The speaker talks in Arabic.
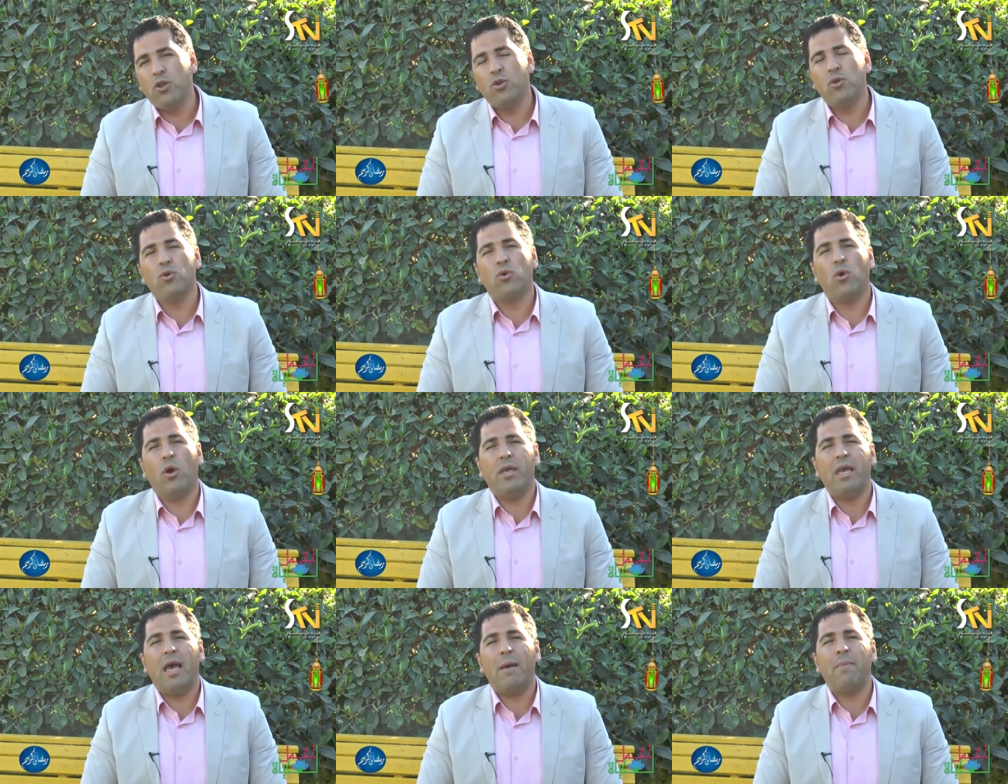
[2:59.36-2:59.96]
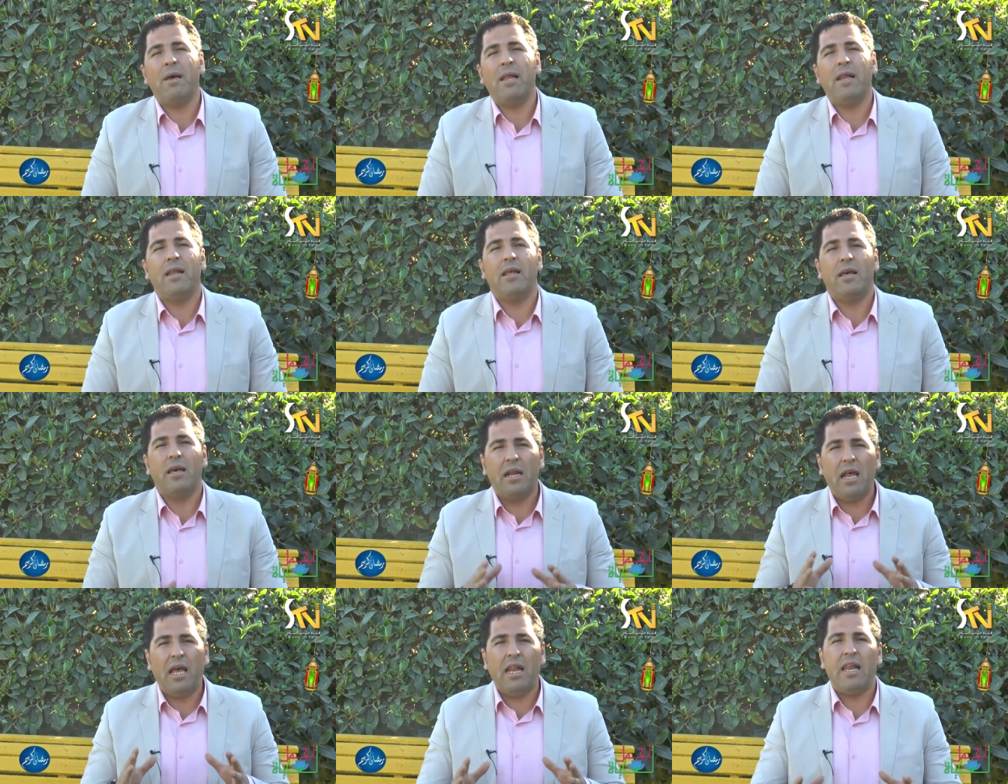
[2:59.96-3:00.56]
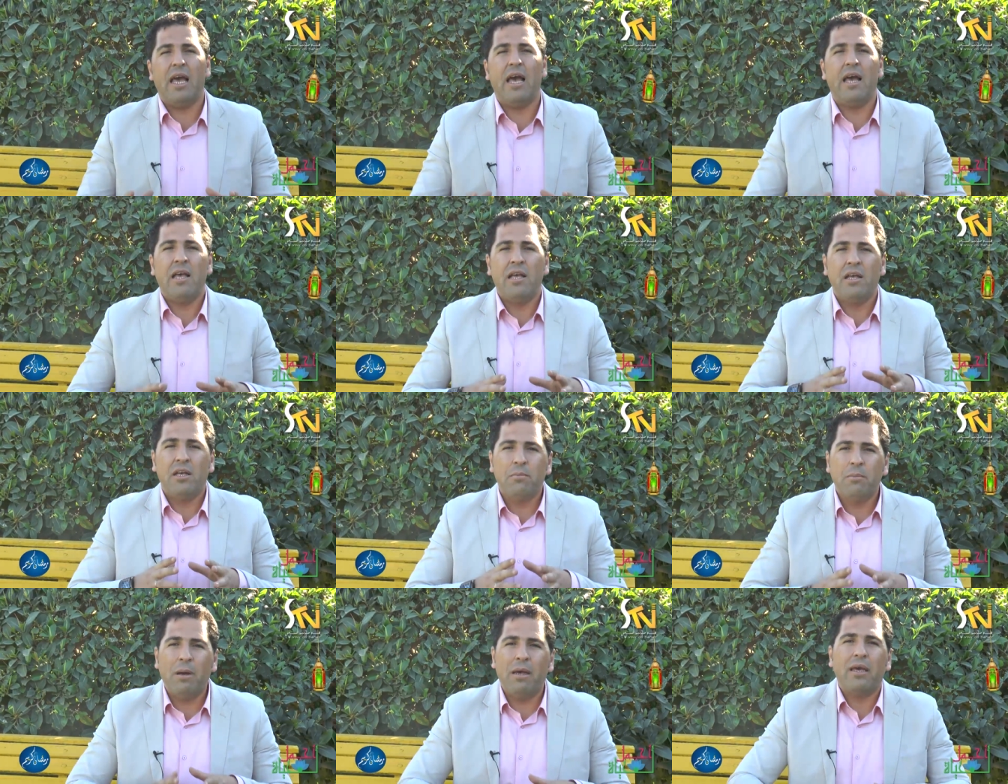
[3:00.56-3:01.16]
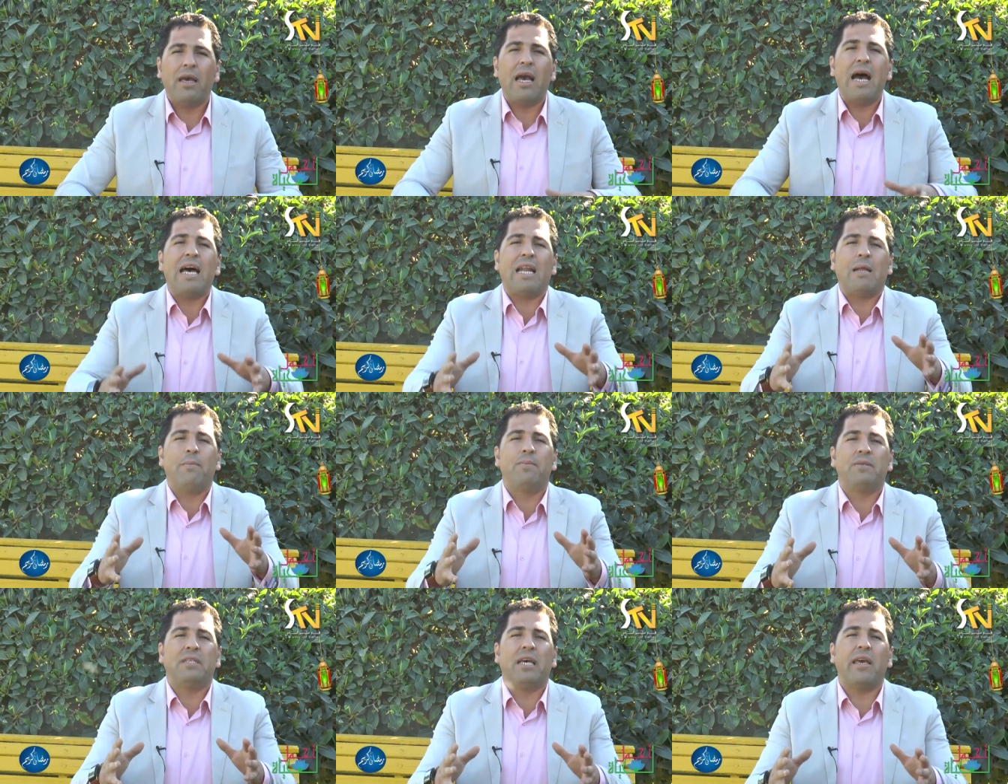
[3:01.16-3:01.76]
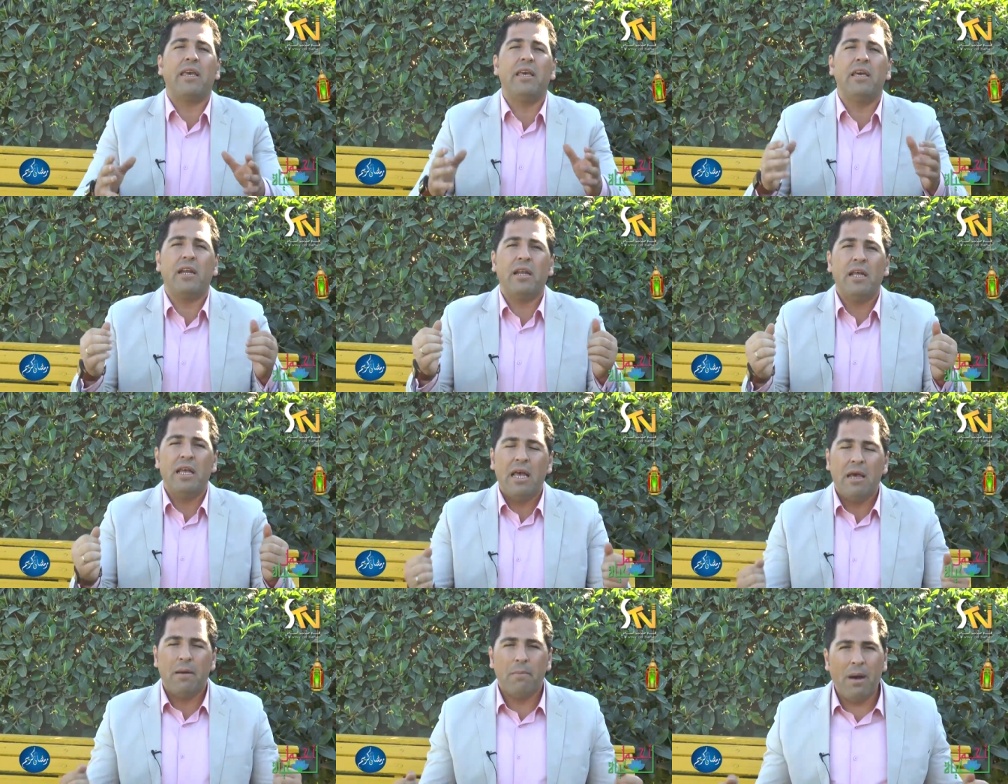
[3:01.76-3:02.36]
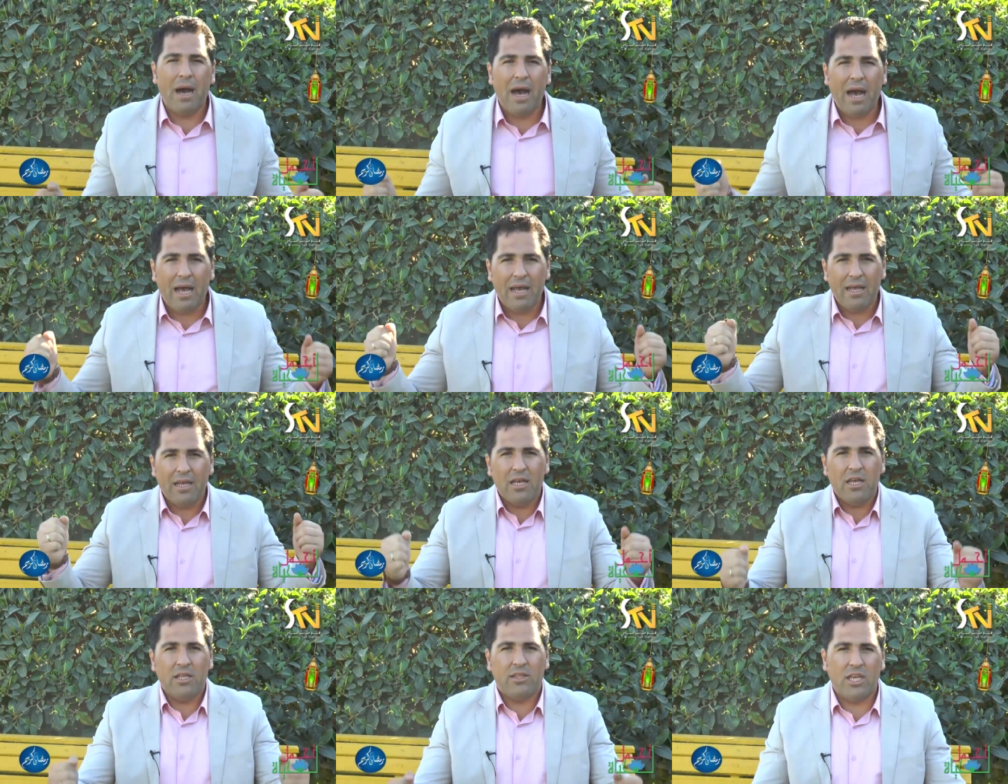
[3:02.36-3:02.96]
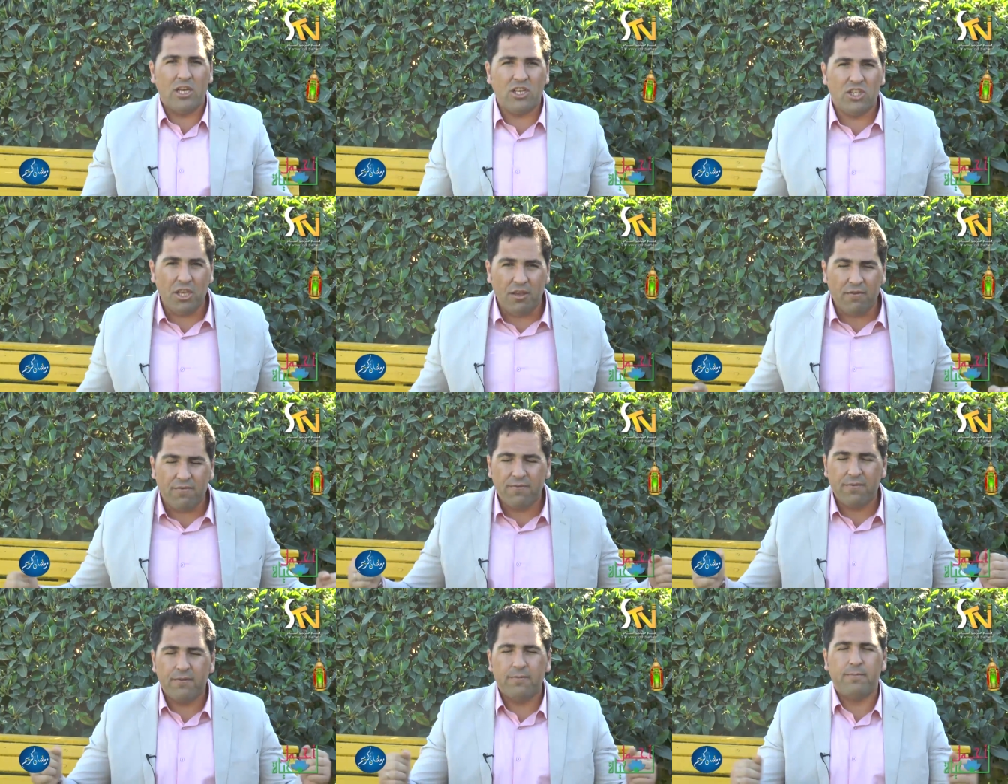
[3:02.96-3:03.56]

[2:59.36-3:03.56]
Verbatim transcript: أنه يروح يعمل رحلة ما يقارب صغير مع التجديف